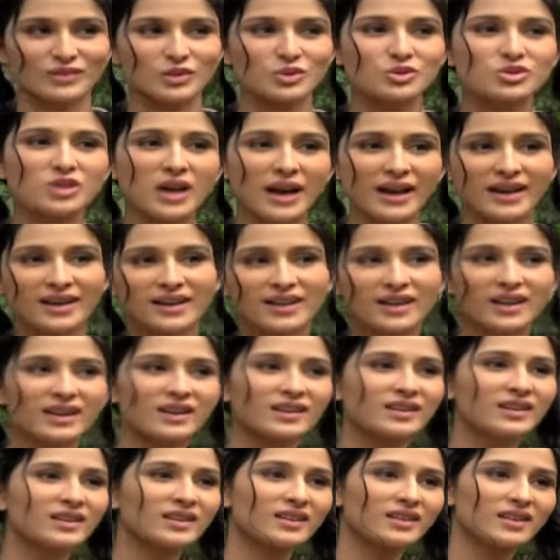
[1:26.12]
कुछ आइडिया
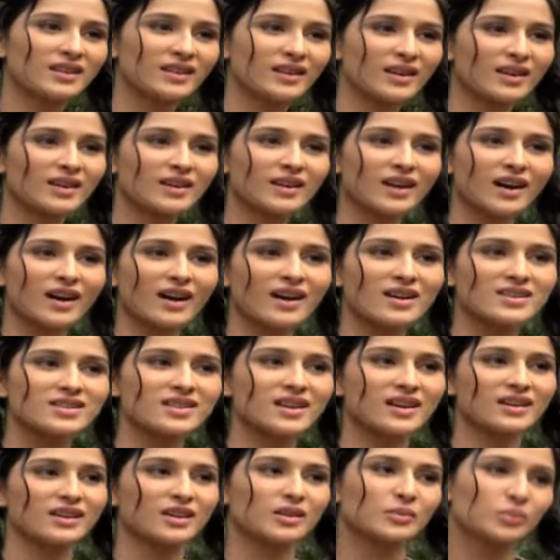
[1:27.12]
ही नहीं है यार कहाँ
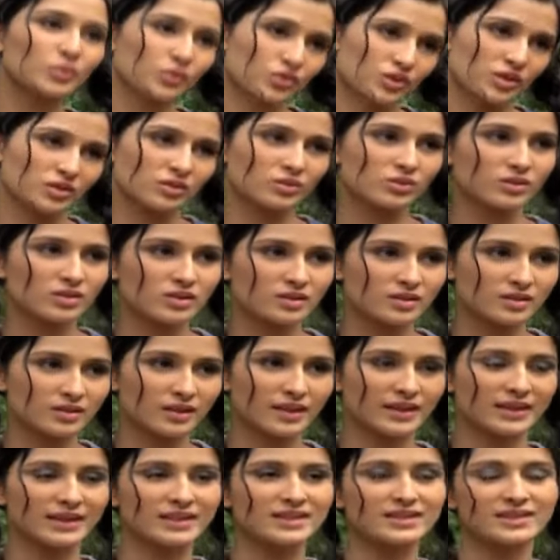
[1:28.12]
जा रही है पूजा तो इज़
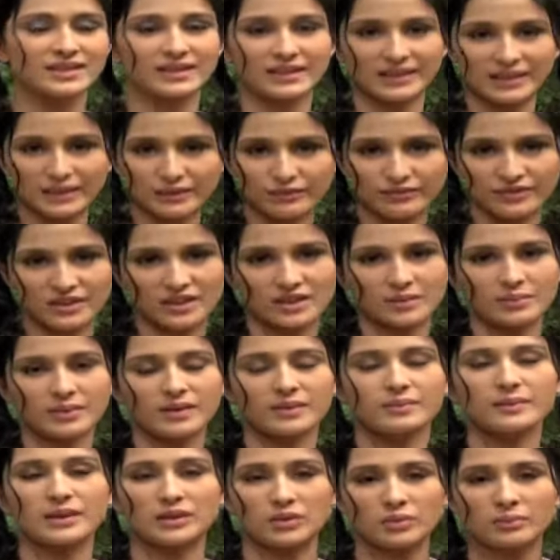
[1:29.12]
एटलीस्ट रिलीव्ड कि
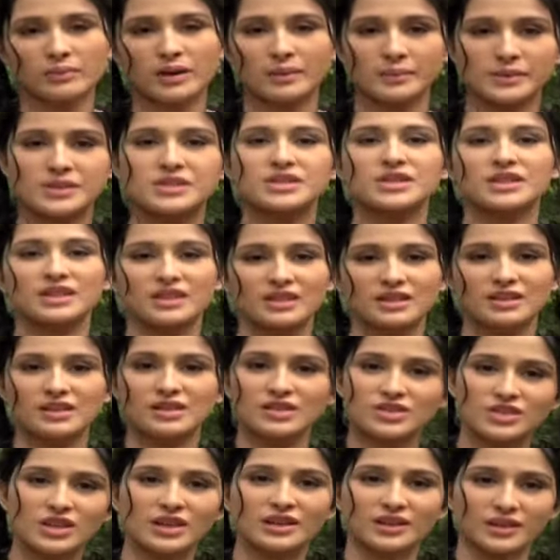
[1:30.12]
भाई मैं तो मामा जी के
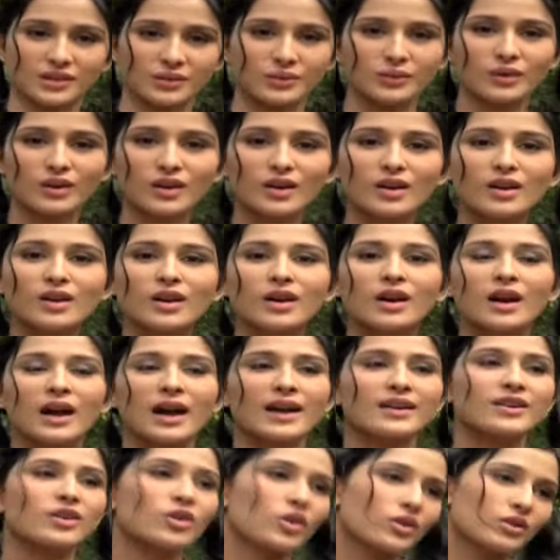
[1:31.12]
घर जा रही हूँ
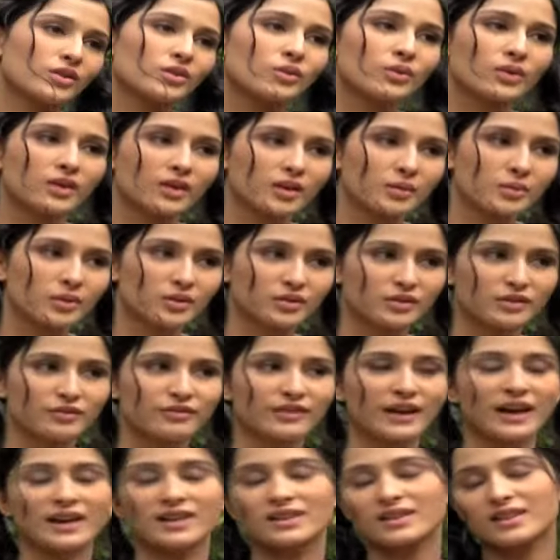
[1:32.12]
एंड नॉट नोइंग अबाउट द
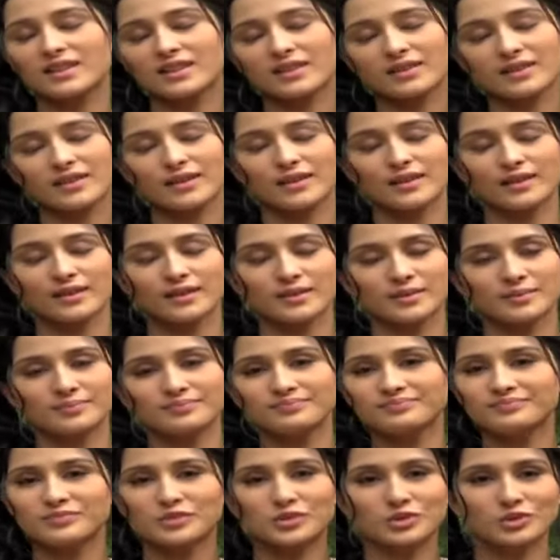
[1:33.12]
फैक्ट कि
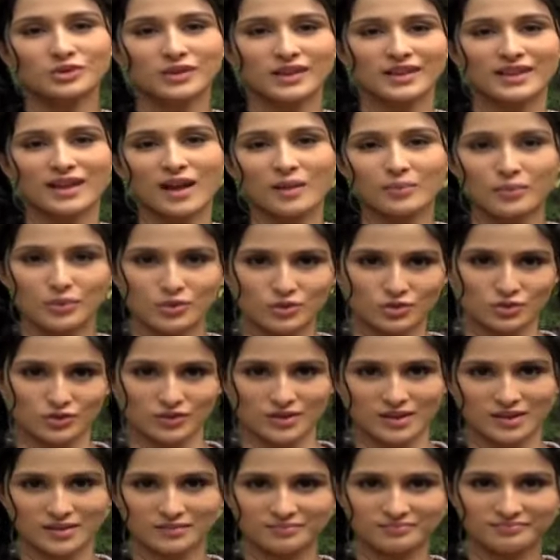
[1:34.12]
वो तो किडनैप हो
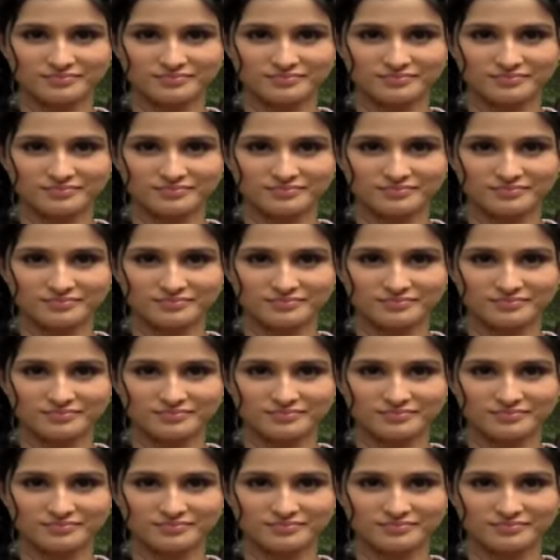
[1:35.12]
चुकी है